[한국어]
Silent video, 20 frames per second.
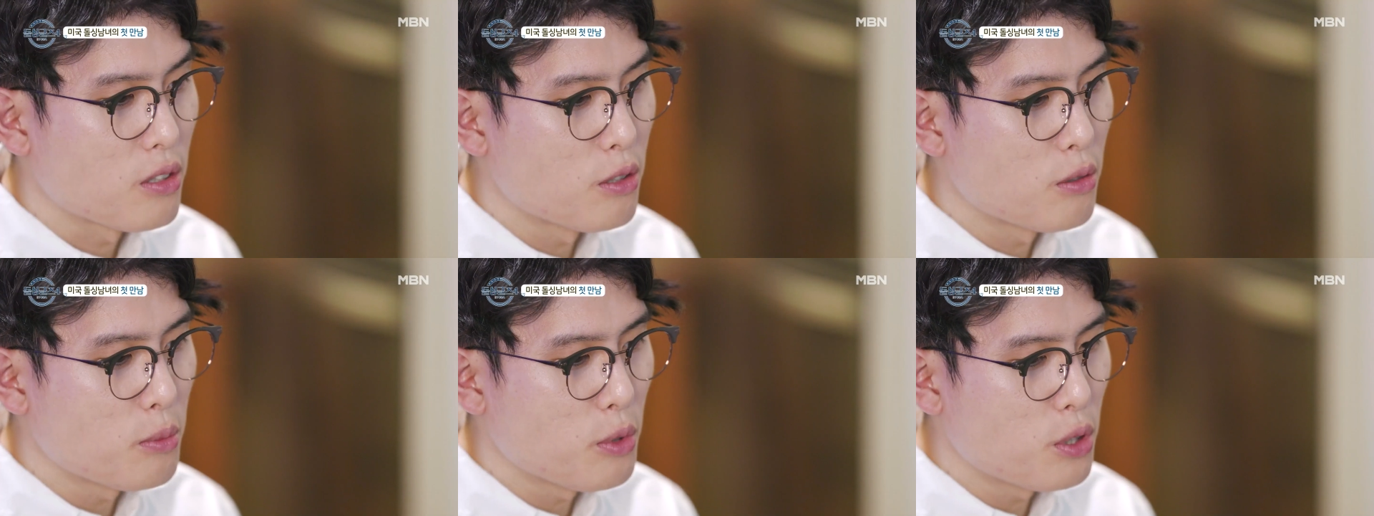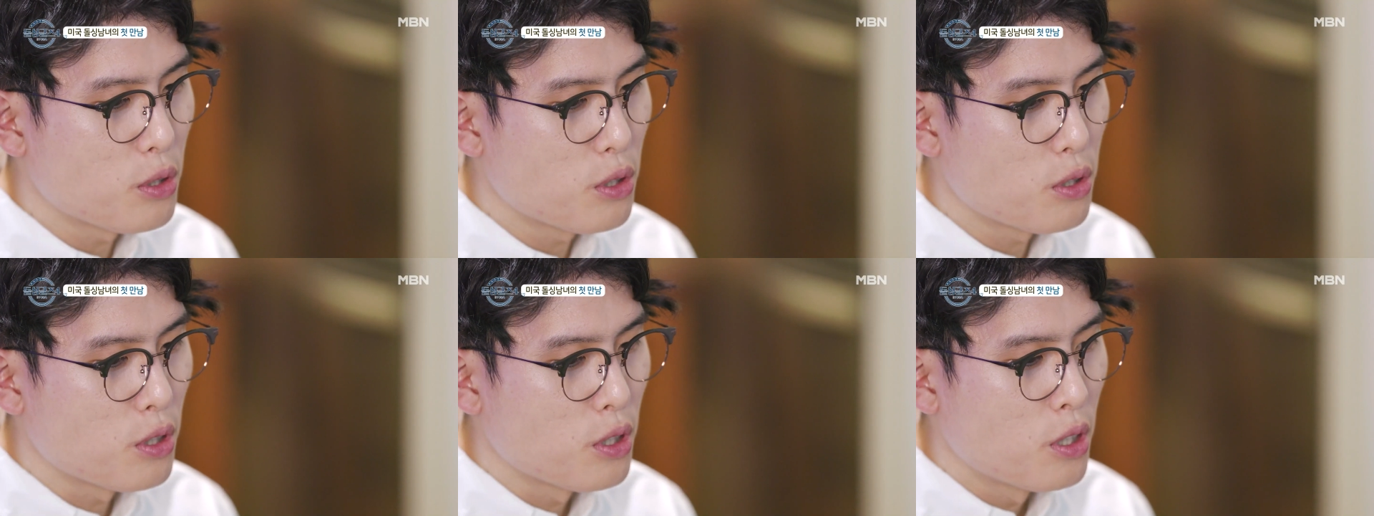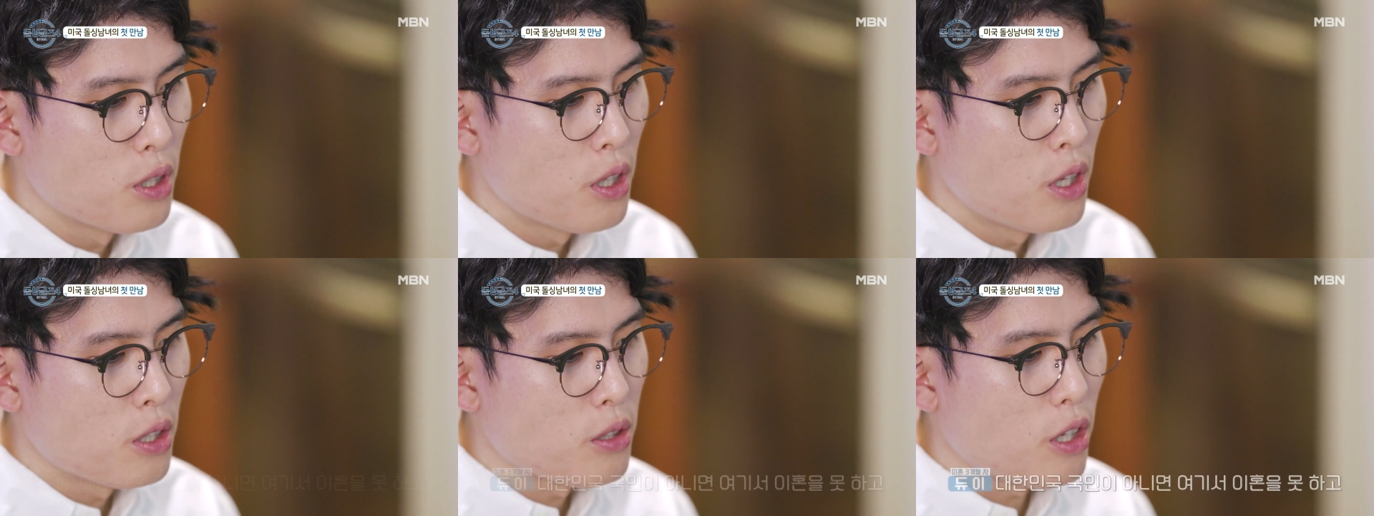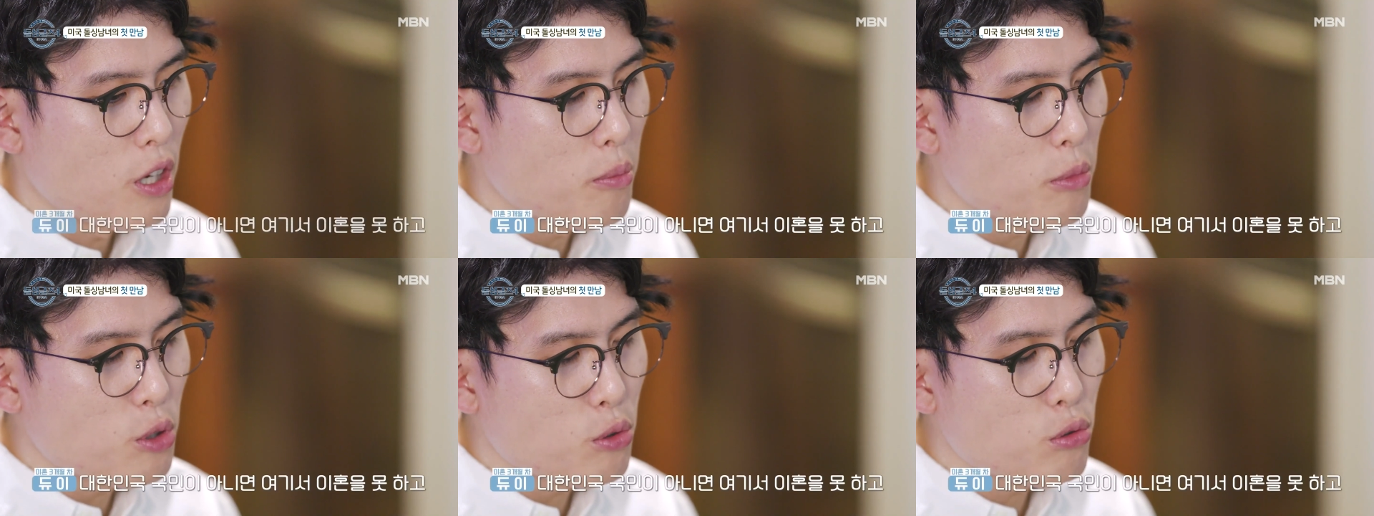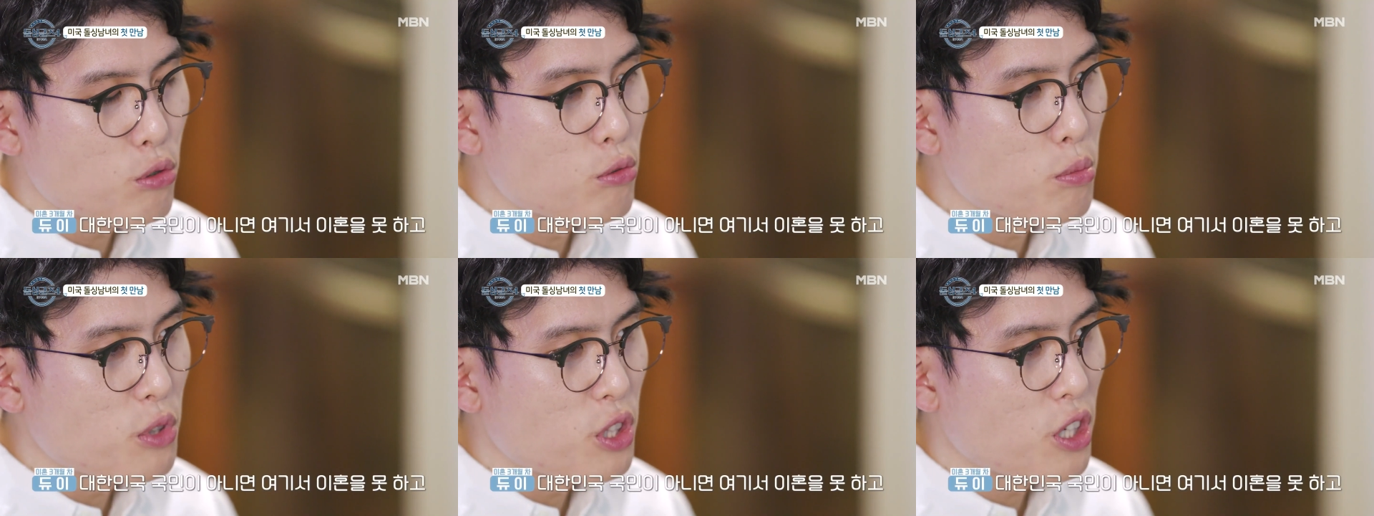그러면은
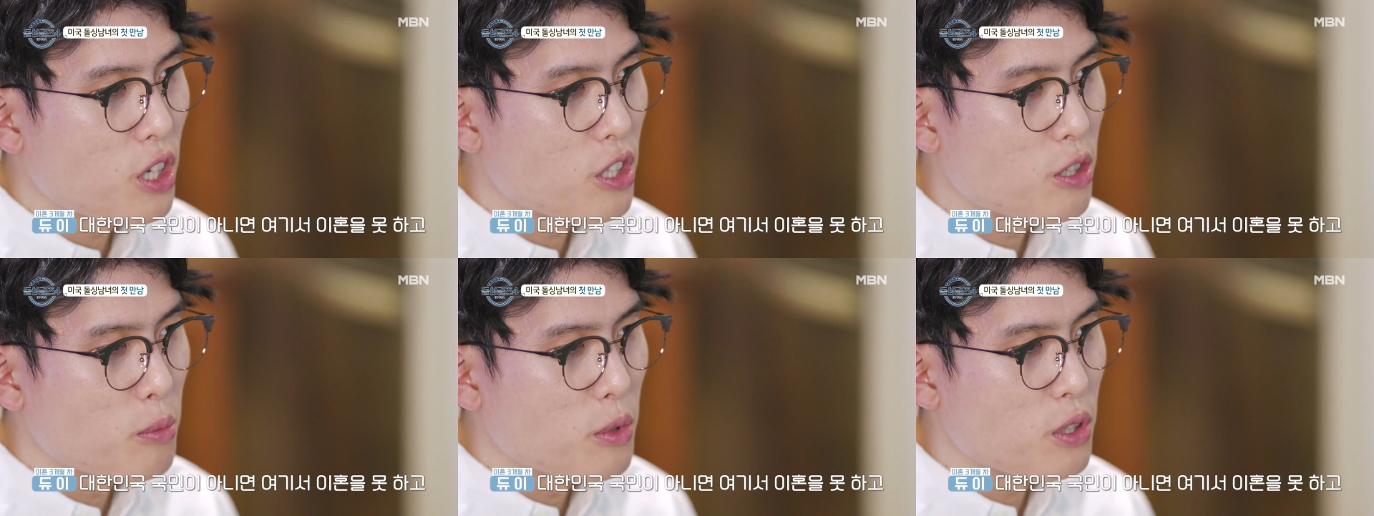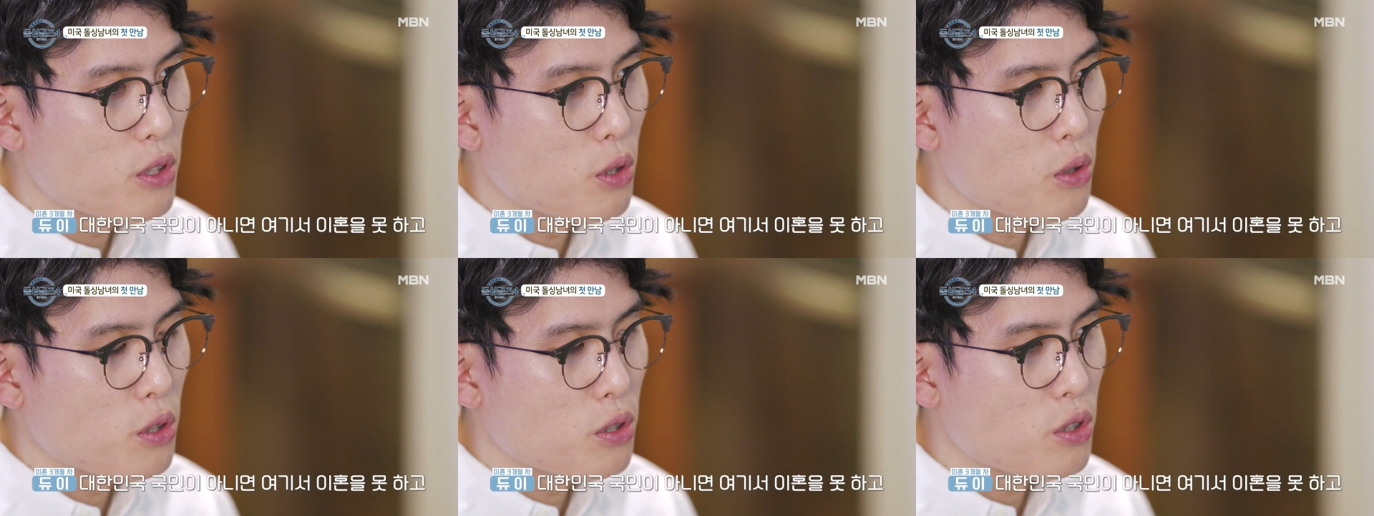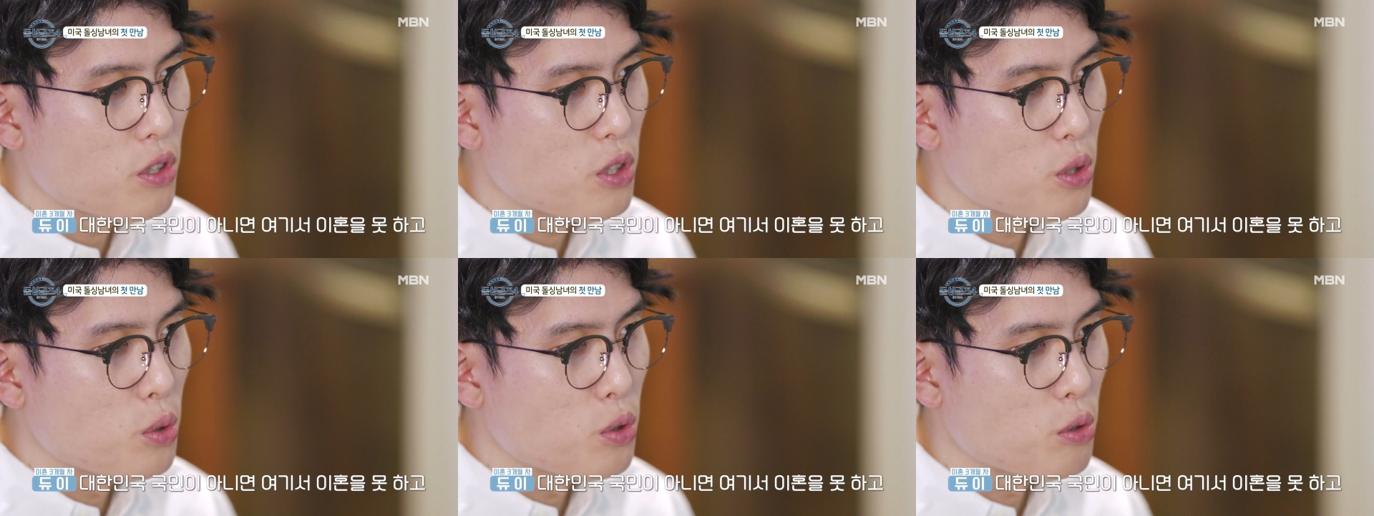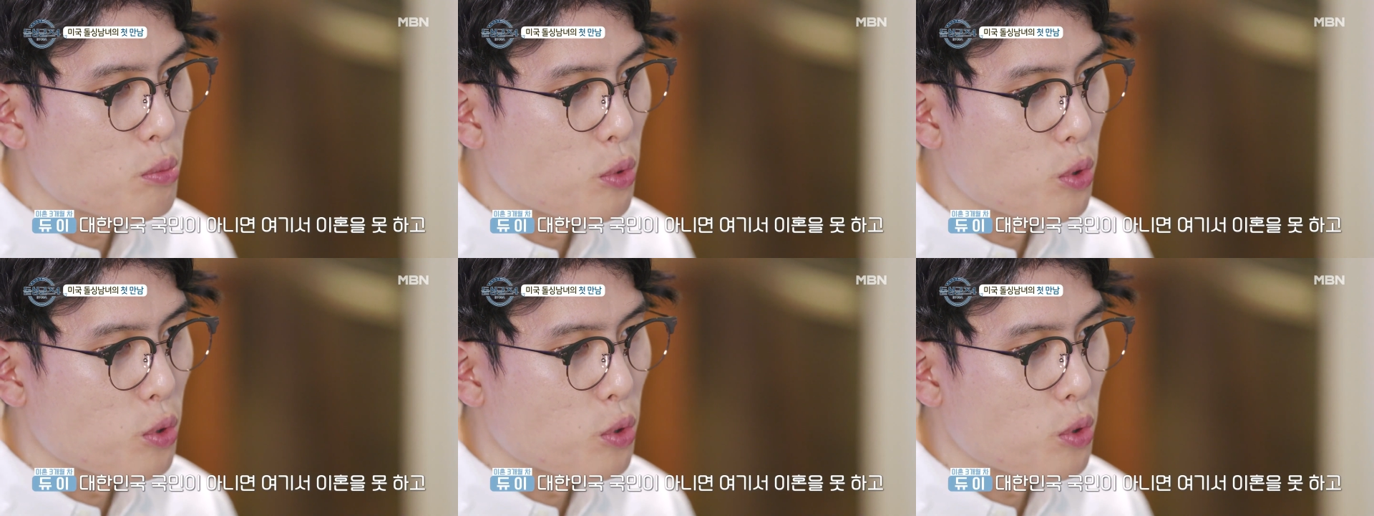대한민국 국민이 아니면 여기서 이혼을